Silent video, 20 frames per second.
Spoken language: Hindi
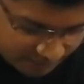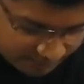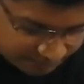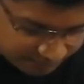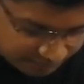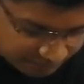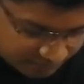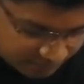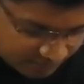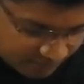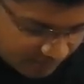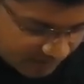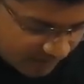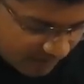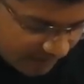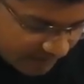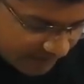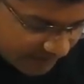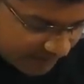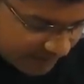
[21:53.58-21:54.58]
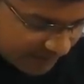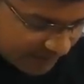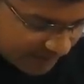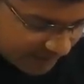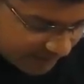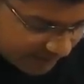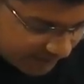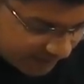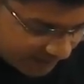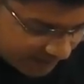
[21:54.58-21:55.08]
में
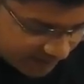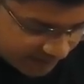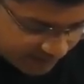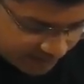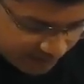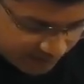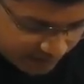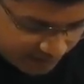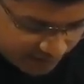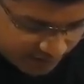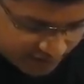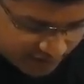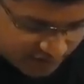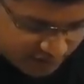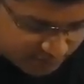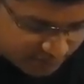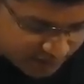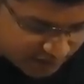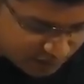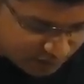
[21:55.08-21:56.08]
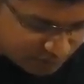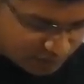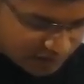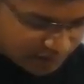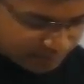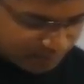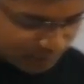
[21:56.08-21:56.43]
किया गया है इस बात को